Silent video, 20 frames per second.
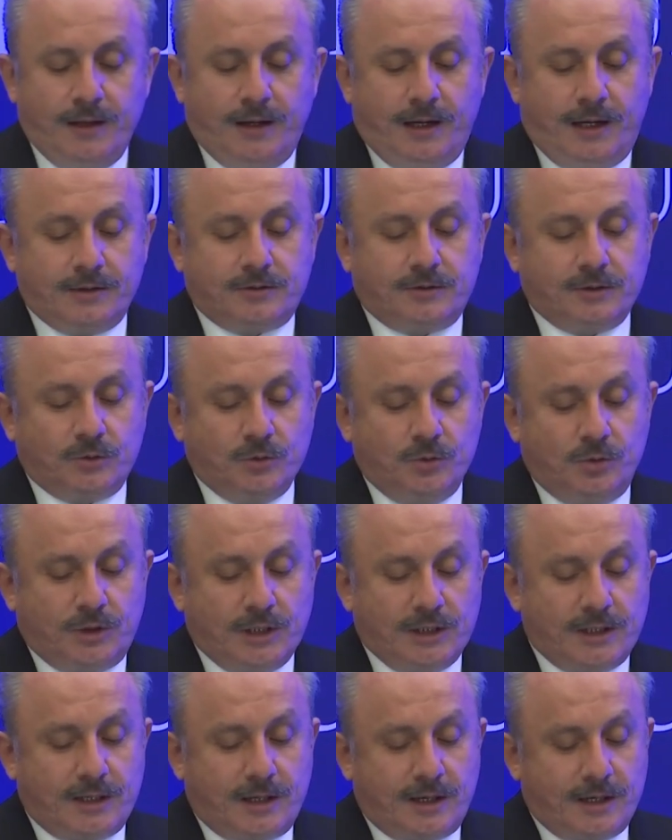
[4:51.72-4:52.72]
Artık
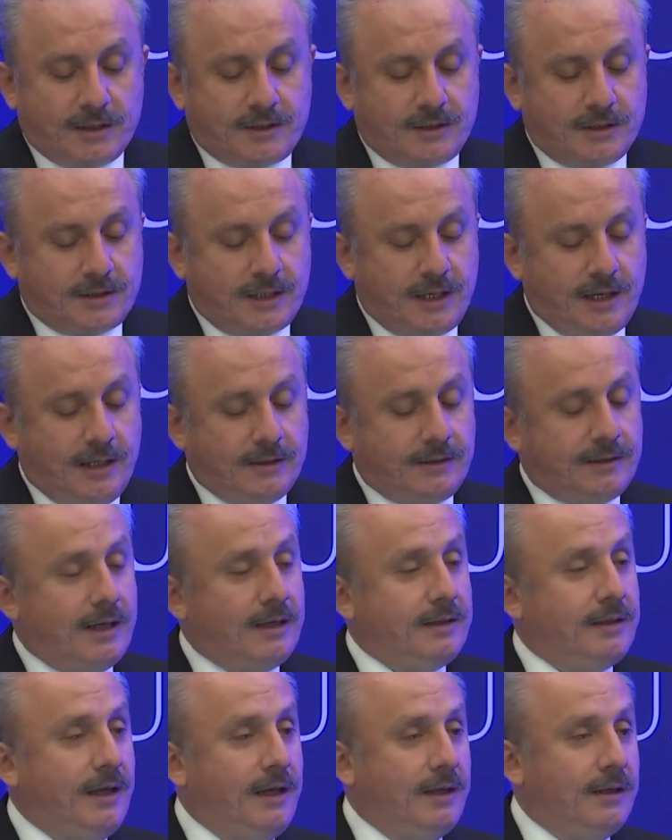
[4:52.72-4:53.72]
ülkeler arası
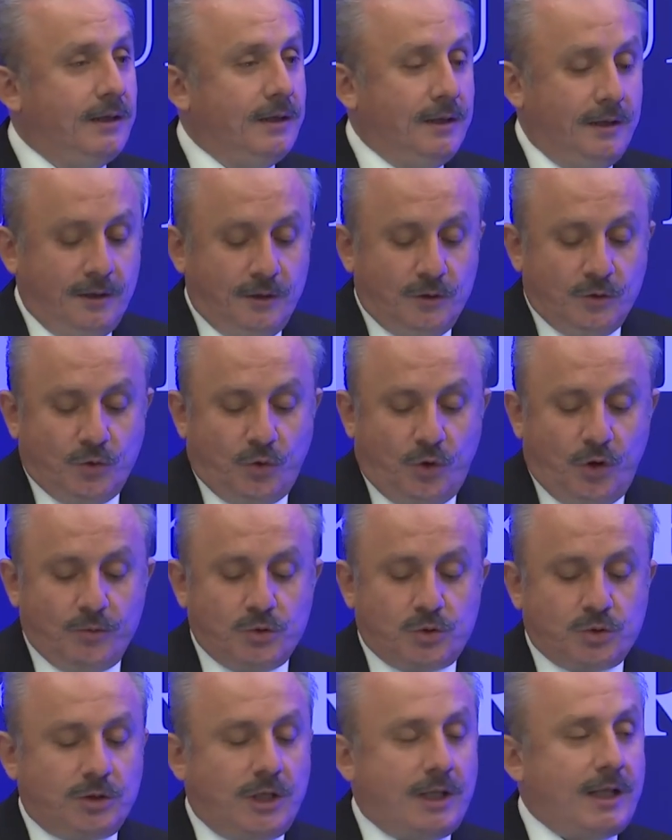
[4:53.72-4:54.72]
seyahatler değil,
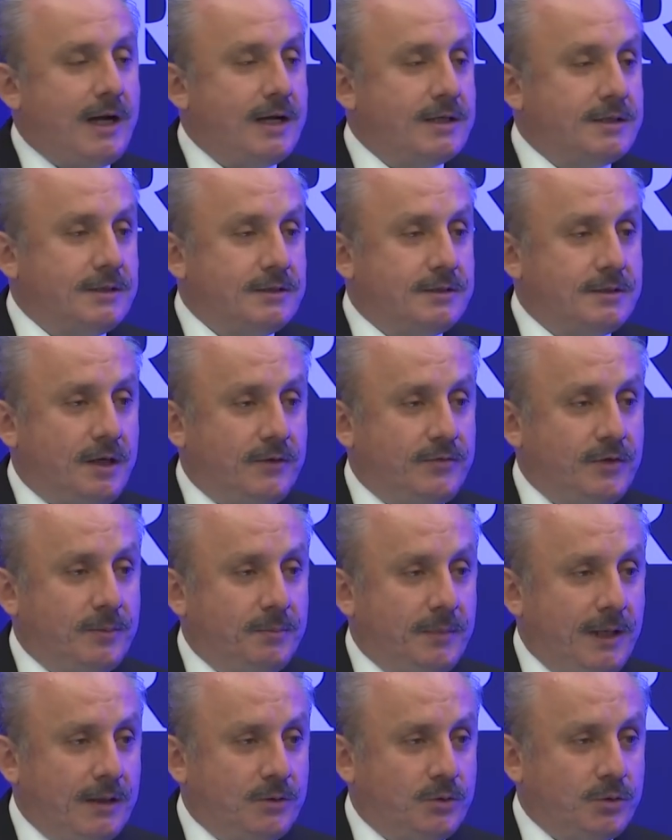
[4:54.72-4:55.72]
komşular arası
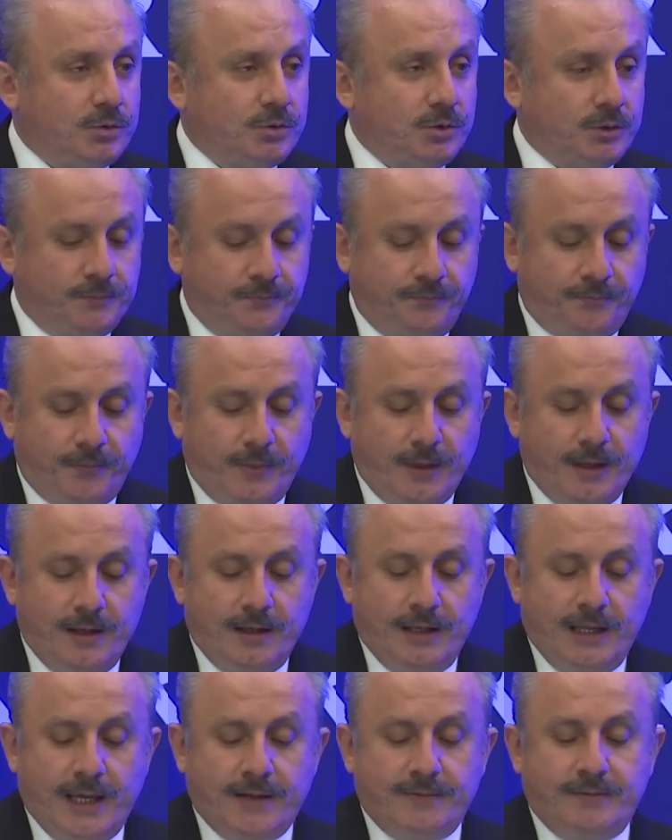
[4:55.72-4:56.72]
trafik bile durdu.
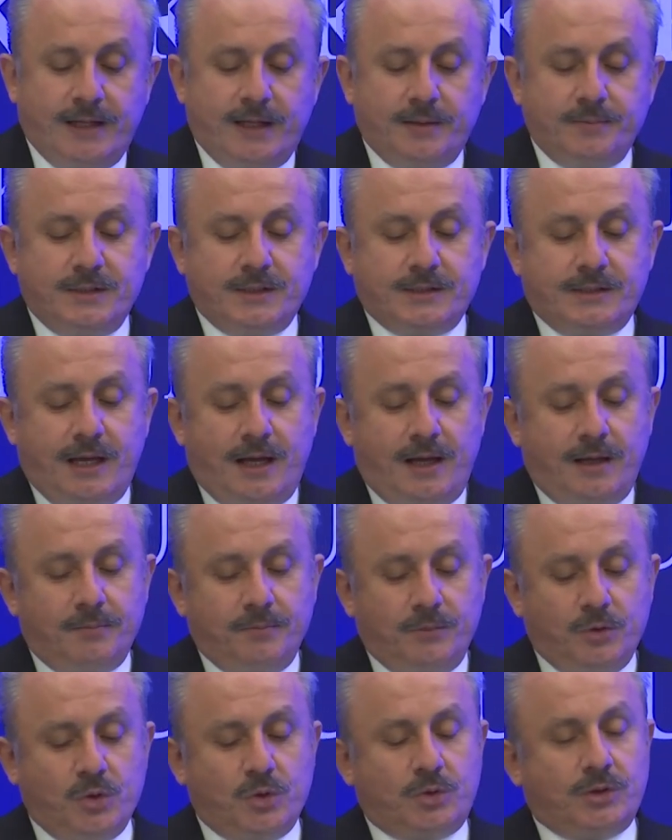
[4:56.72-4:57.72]
Evlerimizde
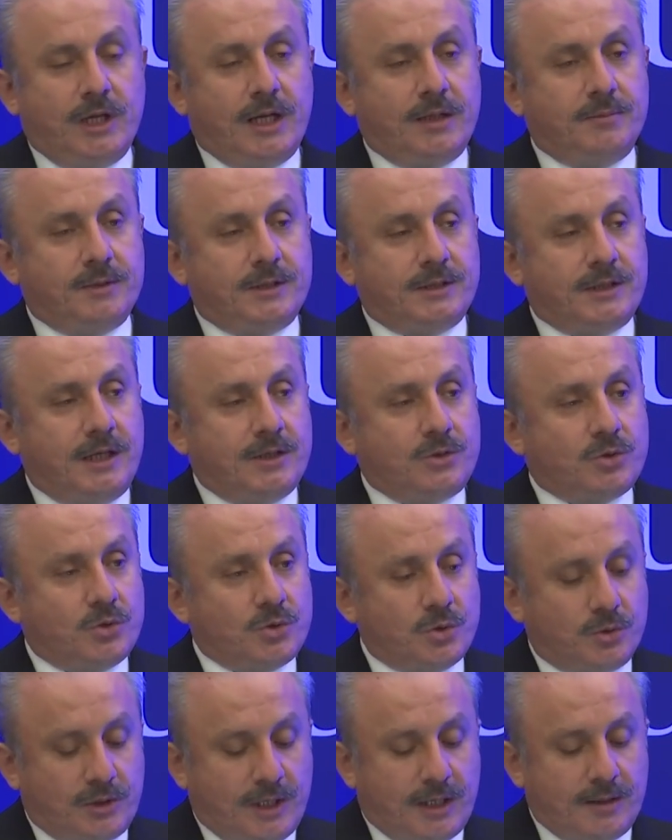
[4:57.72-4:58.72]
büyüklerimize,
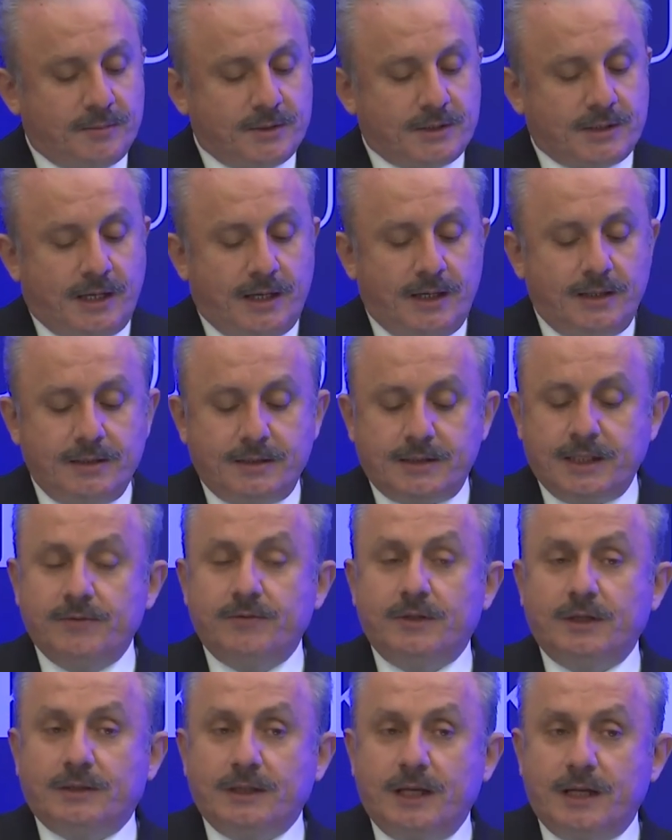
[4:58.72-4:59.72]
çocuklarımıza,
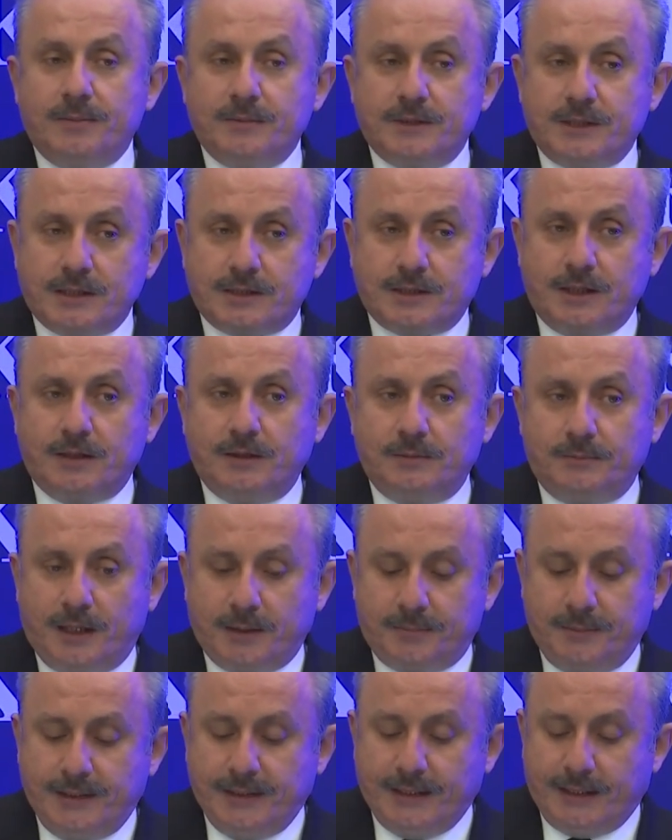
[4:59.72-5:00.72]
sevdiklerimize
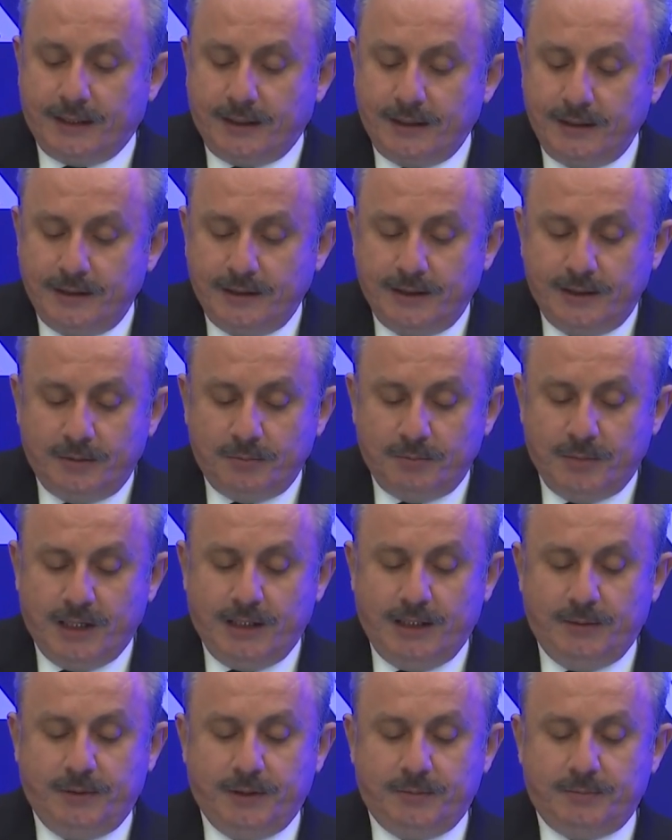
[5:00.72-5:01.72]
sarılmak bir yana
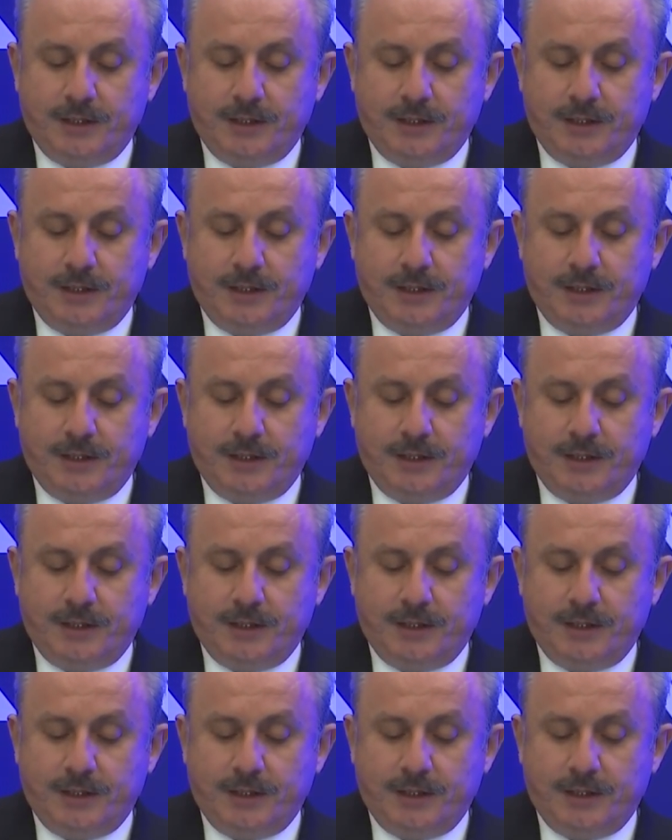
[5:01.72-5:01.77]
belli bir